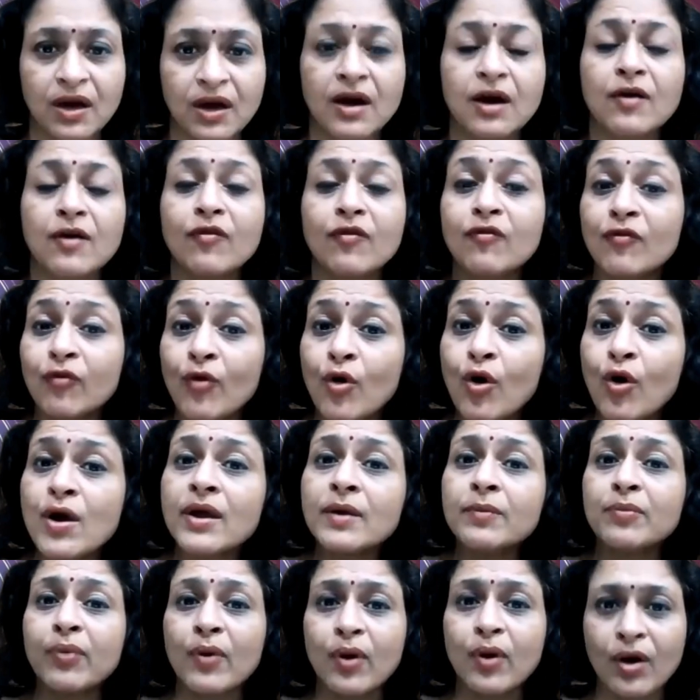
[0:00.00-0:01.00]
होना
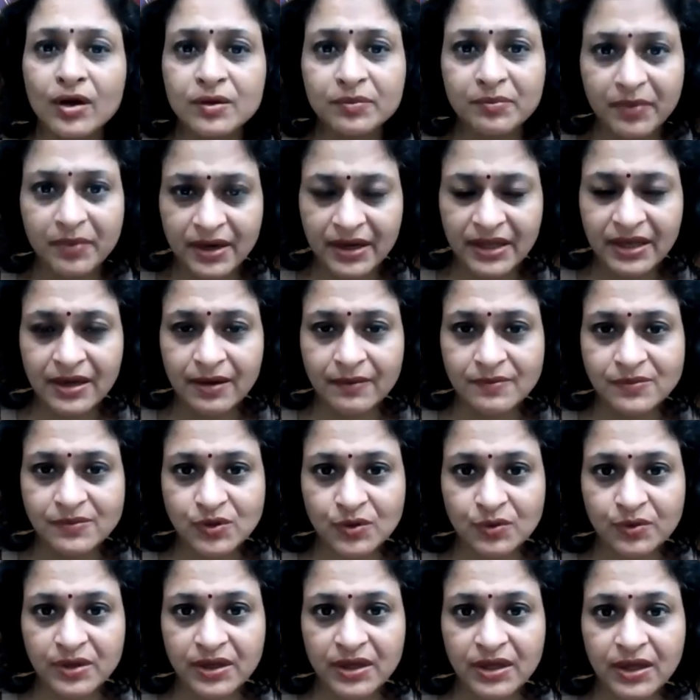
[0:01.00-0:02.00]
वो एक बहुत बड़ी
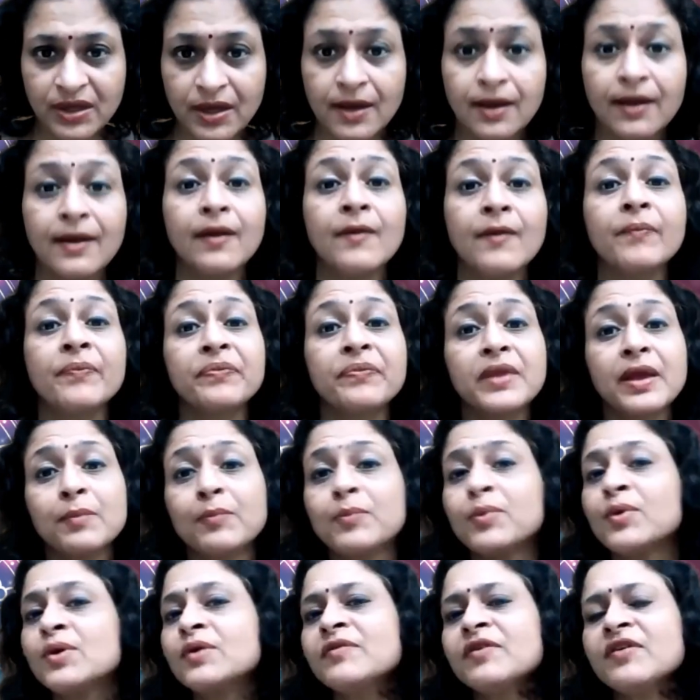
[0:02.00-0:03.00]
कमजोरी है
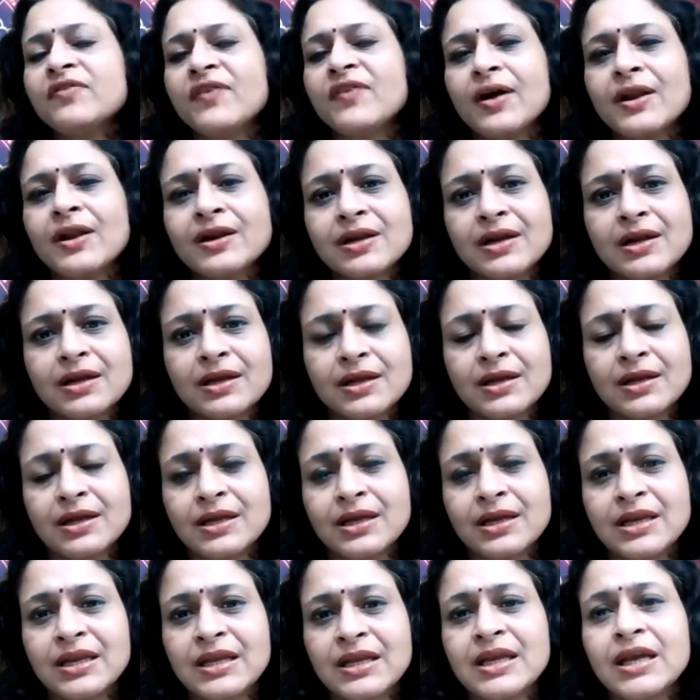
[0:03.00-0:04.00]
पूर्व
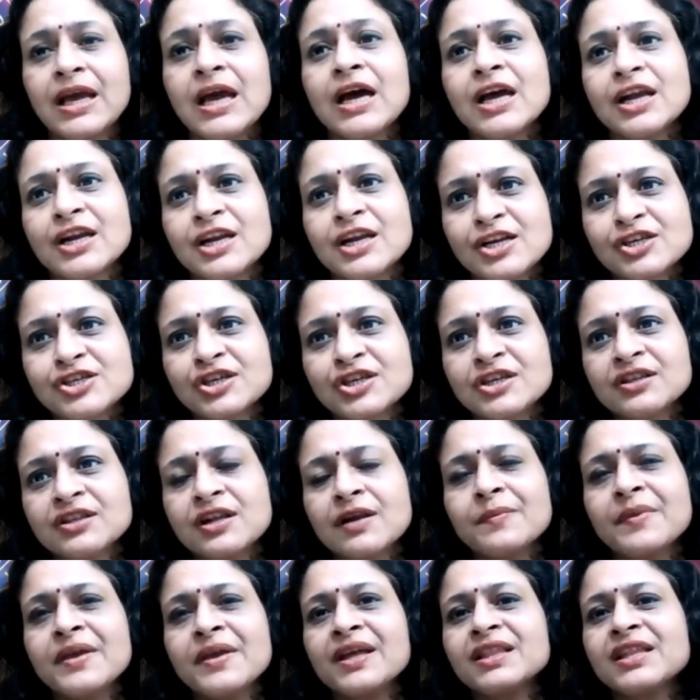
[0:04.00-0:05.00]
फलग्नि
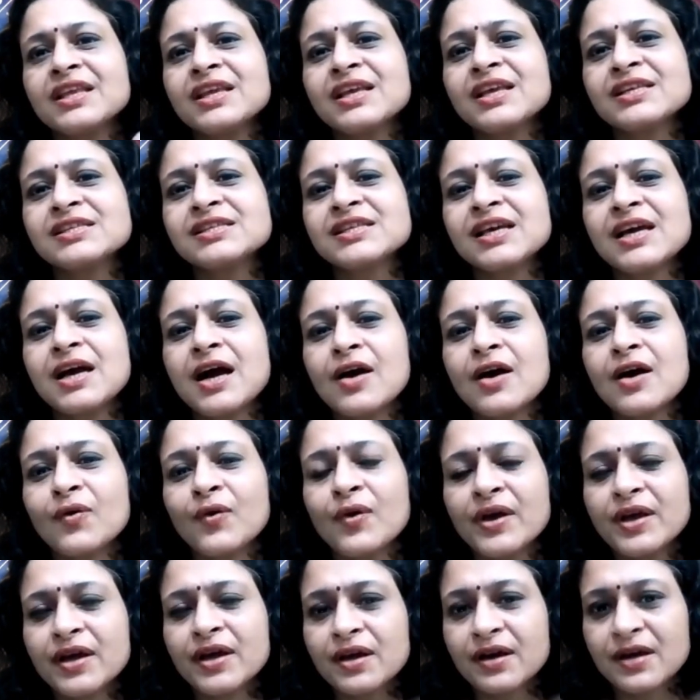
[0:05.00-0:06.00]
नक्षत्र में यदि किसी का
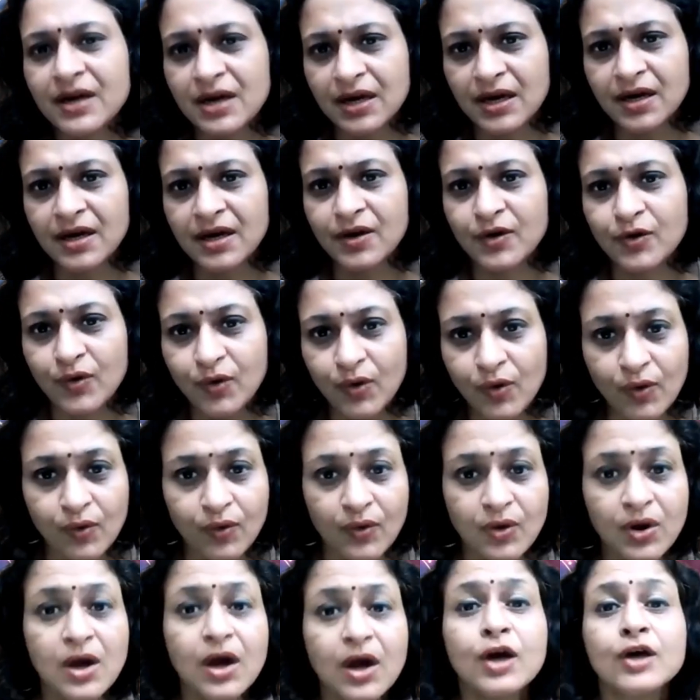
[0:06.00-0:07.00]
कोई ग्रह
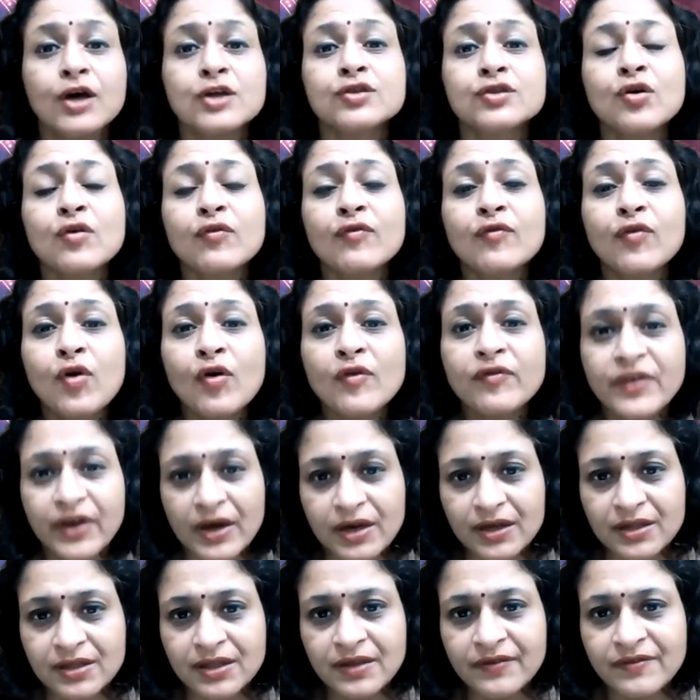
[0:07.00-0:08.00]
हो तो वो
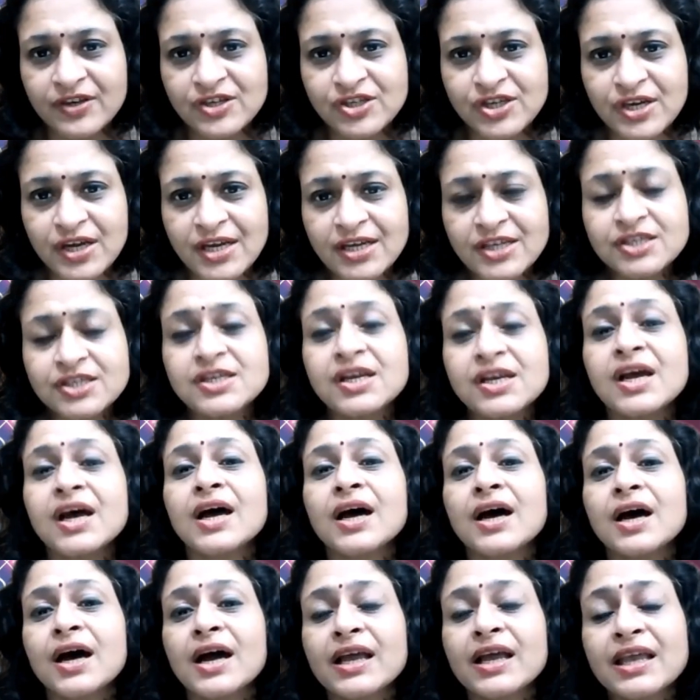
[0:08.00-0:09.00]
व्यक्ति विशेष
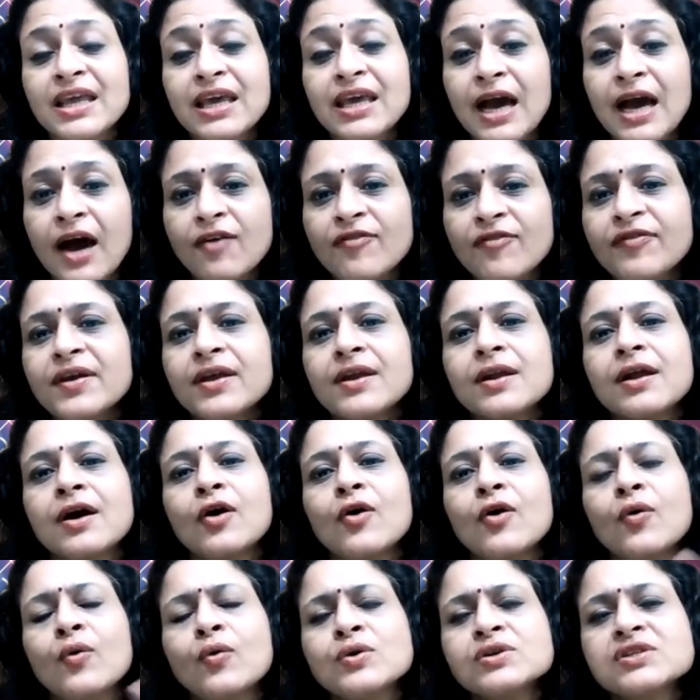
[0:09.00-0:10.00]
या
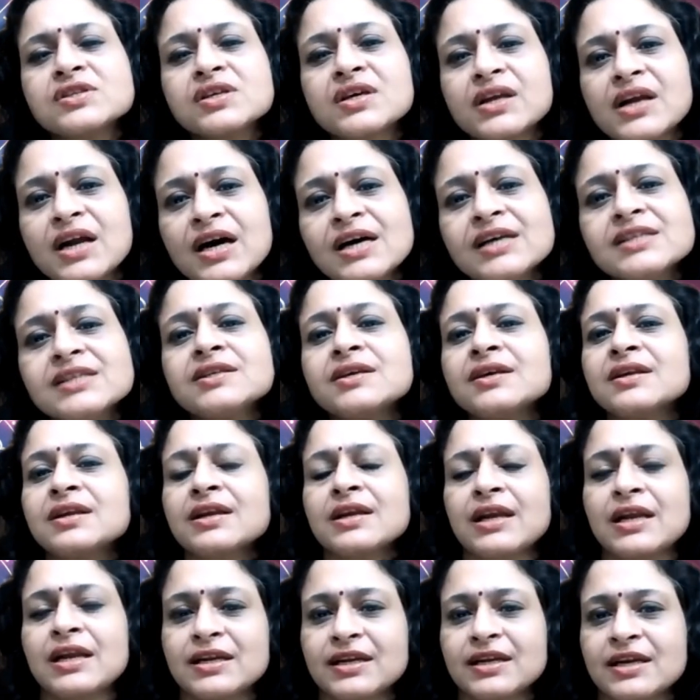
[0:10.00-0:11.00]
फिर उस ग्रह से
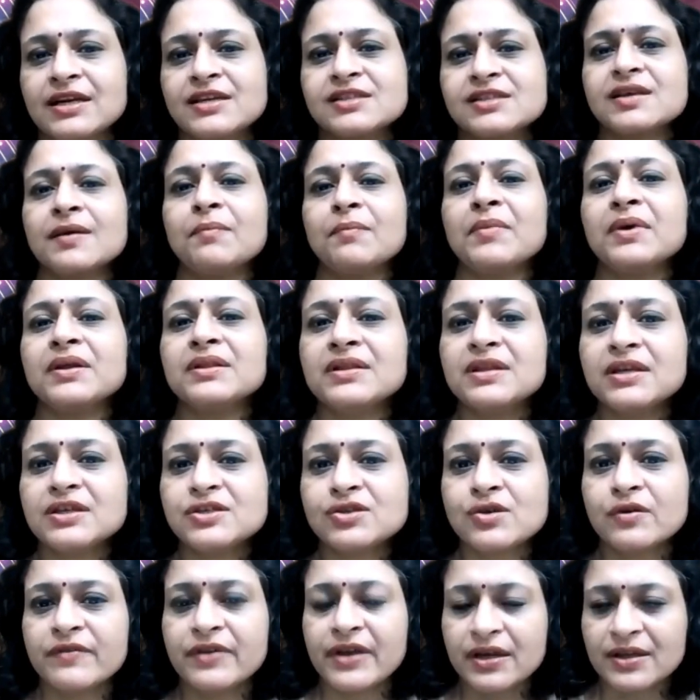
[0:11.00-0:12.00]
रिलेटेड
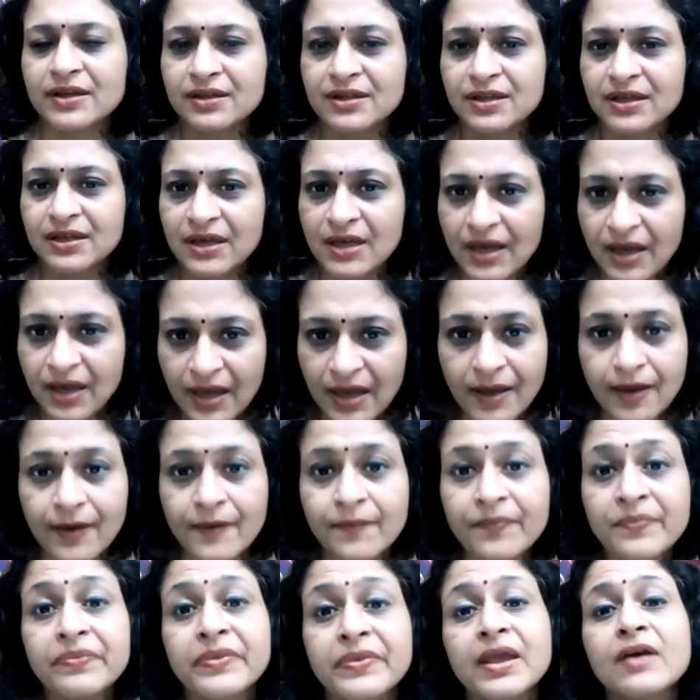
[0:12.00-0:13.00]
संबंधी जो व्यक्ति
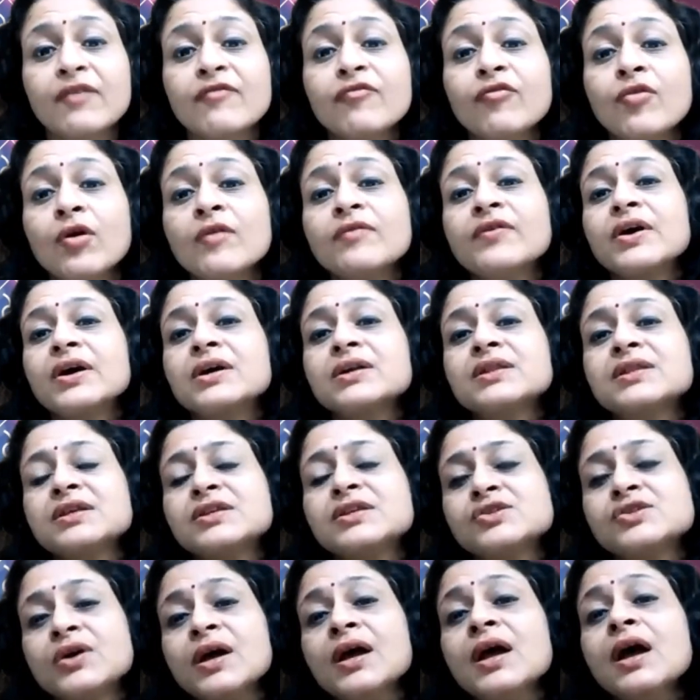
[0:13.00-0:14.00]
है वो
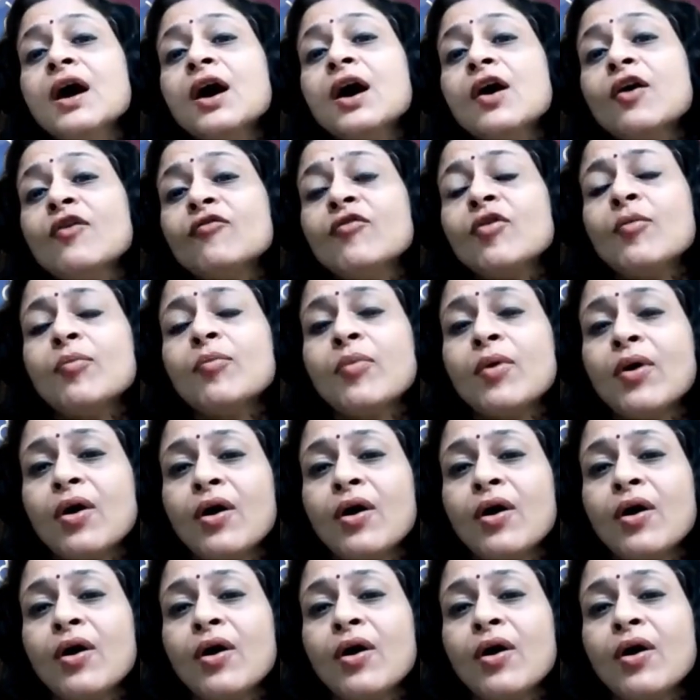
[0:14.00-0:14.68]
व्यक्ति जो है वो